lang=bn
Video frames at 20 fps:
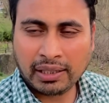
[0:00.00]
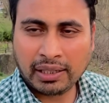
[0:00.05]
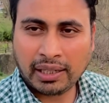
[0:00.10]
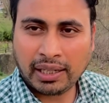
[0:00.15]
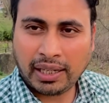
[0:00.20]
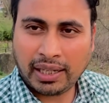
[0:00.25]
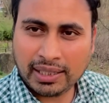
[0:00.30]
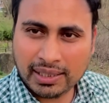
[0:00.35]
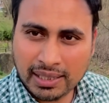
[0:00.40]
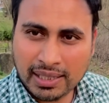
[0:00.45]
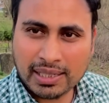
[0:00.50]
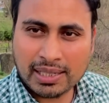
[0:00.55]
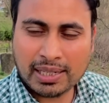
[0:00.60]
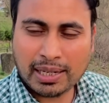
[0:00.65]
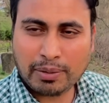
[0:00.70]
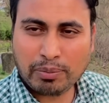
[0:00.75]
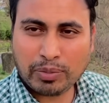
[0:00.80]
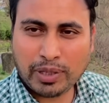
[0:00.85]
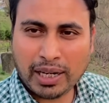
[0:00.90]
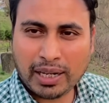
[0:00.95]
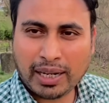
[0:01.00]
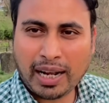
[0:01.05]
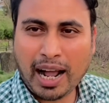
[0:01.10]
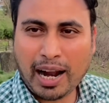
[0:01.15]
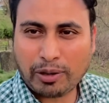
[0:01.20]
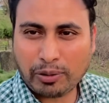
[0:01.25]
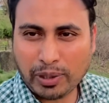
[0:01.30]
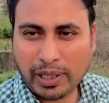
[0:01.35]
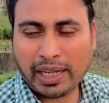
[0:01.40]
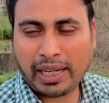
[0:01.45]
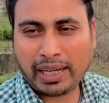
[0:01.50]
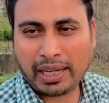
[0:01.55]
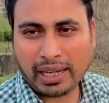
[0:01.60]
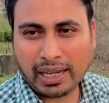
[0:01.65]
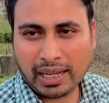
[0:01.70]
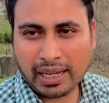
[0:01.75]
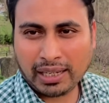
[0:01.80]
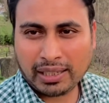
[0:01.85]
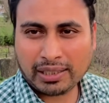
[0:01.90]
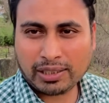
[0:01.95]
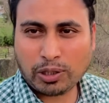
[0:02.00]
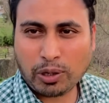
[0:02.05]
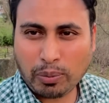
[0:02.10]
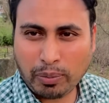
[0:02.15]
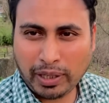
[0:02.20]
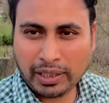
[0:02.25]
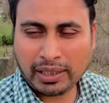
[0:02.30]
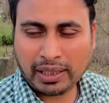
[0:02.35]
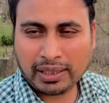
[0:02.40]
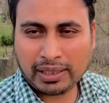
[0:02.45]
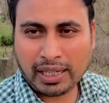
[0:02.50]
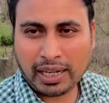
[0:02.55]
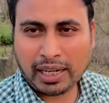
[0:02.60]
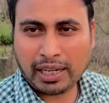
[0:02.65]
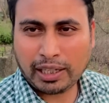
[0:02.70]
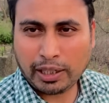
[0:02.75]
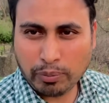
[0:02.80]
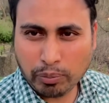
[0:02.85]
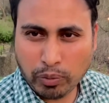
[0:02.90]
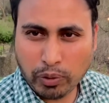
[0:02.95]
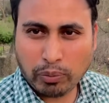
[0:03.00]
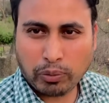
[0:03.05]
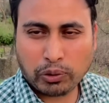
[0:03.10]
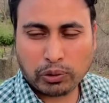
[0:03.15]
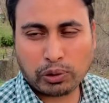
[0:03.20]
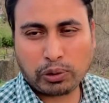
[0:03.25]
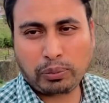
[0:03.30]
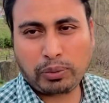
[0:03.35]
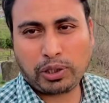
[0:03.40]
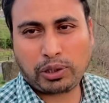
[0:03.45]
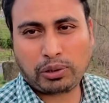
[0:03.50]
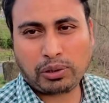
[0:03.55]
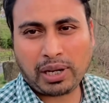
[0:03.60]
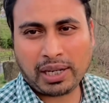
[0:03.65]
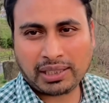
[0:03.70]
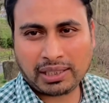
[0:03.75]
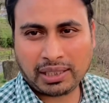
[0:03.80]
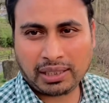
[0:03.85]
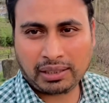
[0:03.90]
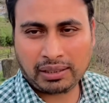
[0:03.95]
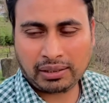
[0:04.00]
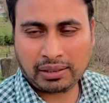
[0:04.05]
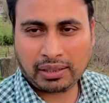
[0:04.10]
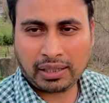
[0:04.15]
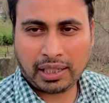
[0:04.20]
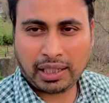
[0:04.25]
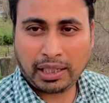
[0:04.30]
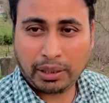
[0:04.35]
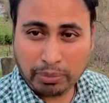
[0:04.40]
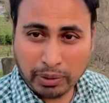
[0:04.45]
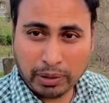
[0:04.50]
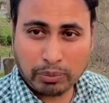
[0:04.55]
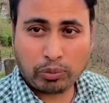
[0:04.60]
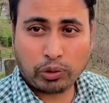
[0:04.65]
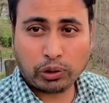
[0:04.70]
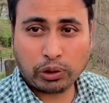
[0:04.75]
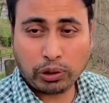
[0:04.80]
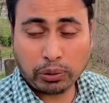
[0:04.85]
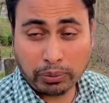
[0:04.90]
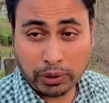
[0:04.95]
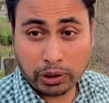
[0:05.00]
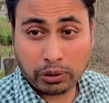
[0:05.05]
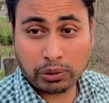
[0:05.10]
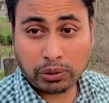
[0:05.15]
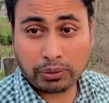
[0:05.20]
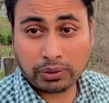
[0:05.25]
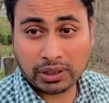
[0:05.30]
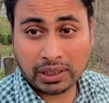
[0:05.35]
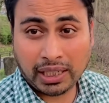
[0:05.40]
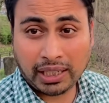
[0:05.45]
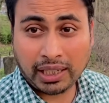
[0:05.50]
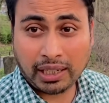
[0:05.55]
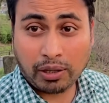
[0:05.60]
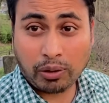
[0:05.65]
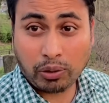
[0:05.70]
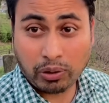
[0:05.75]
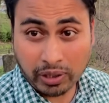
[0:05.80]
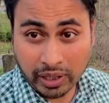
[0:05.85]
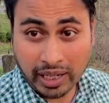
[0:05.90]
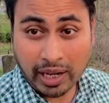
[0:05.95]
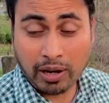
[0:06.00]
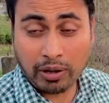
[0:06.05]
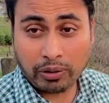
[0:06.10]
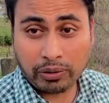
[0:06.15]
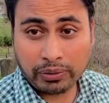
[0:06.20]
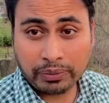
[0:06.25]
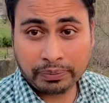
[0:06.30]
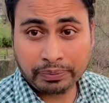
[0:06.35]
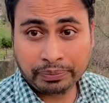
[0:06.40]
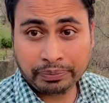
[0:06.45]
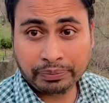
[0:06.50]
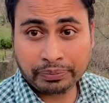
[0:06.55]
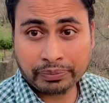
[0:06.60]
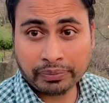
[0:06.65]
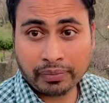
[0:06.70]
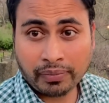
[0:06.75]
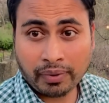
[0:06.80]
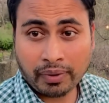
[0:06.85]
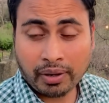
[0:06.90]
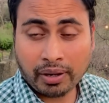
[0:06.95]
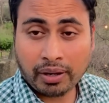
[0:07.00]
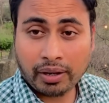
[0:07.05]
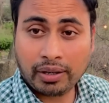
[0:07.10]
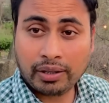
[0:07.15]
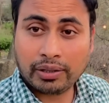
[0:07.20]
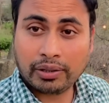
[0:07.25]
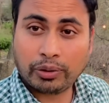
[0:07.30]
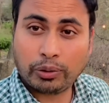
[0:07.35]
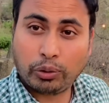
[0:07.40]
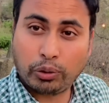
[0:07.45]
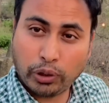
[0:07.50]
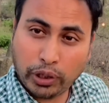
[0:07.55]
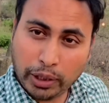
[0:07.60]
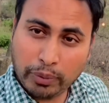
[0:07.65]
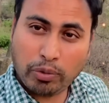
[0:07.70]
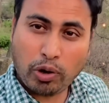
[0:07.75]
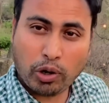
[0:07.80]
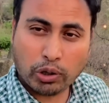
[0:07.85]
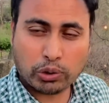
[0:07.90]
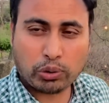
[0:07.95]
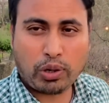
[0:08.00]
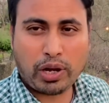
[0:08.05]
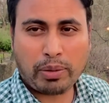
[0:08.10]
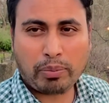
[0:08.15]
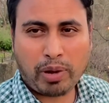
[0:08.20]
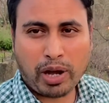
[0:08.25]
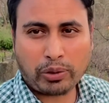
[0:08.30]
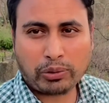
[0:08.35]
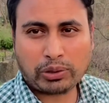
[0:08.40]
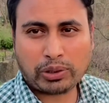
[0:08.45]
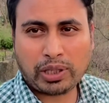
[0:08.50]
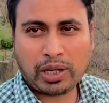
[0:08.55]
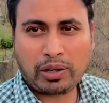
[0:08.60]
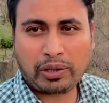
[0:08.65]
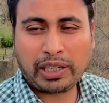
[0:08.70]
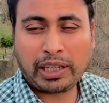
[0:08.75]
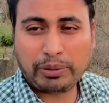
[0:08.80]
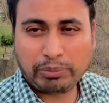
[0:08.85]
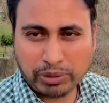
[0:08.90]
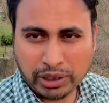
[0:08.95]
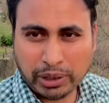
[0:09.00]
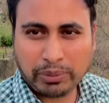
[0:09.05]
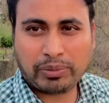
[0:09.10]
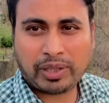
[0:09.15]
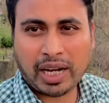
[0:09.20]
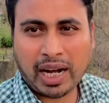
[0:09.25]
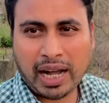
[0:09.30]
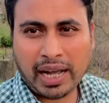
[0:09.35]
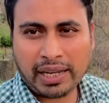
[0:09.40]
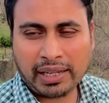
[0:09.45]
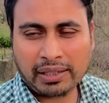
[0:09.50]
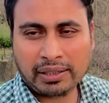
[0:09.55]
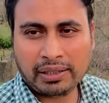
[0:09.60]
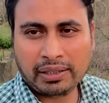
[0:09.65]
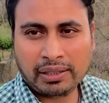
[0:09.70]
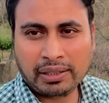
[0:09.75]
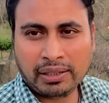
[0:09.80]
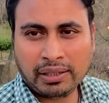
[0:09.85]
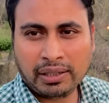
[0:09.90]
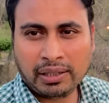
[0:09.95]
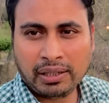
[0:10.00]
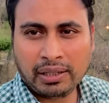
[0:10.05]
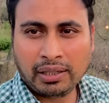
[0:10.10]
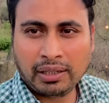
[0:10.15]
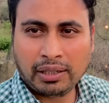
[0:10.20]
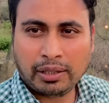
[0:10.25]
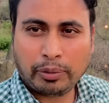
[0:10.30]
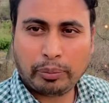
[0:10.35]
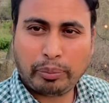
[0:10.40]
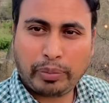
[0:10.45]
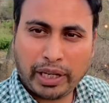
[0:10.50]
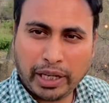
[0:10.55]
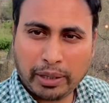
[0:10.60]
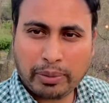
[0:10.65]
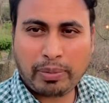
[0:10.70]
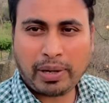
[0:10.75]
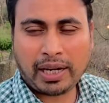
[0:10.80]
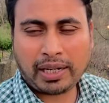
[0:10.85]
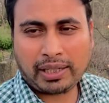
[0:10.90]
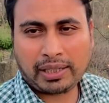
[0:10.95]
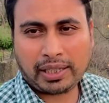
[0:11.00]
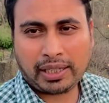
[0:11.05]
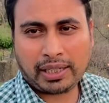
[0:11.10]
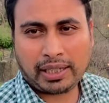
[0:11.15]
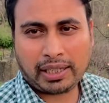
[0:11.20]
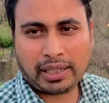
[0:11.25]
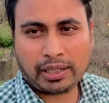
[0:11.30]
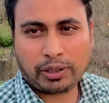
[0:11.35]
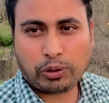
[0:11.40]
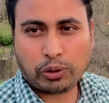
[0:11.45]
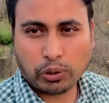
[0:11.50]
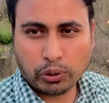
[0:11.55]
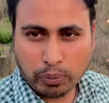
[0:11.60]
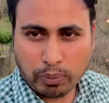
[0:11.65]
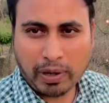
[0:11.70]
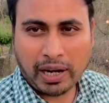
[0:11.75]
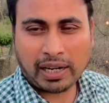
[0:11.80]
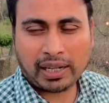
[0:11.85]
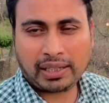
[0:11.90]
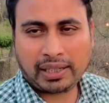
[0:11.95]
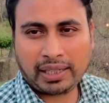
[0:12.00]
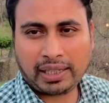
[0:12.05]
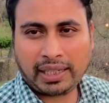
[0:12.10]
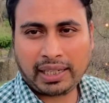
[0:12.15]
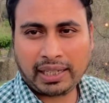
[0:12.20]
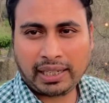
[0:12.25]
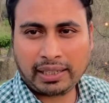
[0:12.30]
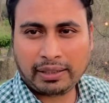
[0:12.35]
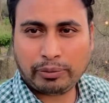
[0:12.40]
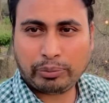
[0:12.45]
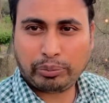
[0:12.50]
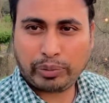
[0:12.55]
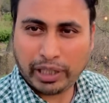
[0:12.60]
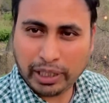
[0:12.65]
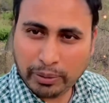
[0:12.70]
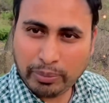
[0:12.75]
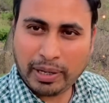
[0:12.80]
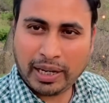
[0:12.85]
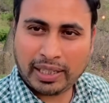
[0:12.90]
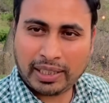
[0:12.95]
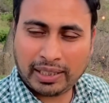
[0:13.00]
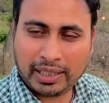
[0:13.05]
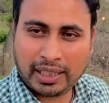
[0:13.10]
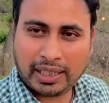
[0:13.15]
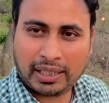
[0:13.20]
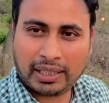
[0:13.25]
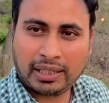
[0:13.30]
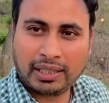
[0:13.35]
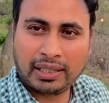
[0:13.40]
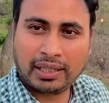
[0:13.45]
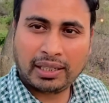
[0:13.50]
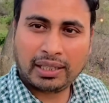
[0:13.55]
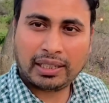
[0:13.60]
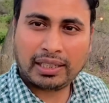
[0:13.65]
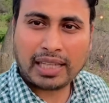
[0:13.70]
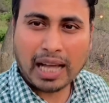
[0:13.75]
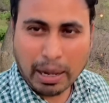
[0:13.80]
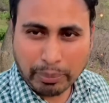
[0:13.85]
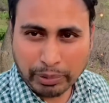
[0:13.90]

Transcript: এই সিস্টেমটার কারণে সমাজে যারা নিম্ন মধ্যবিত্ত আছে ইভেন মধ্যবিত্ত শ্রেণীর লোকেরাও গরিব অসহায় মানুষরাও হিমশিম খায় মেয়ের বাড়িতে গরু পাঠাতে গিয়ে মেয়ের বাড়িতে দামি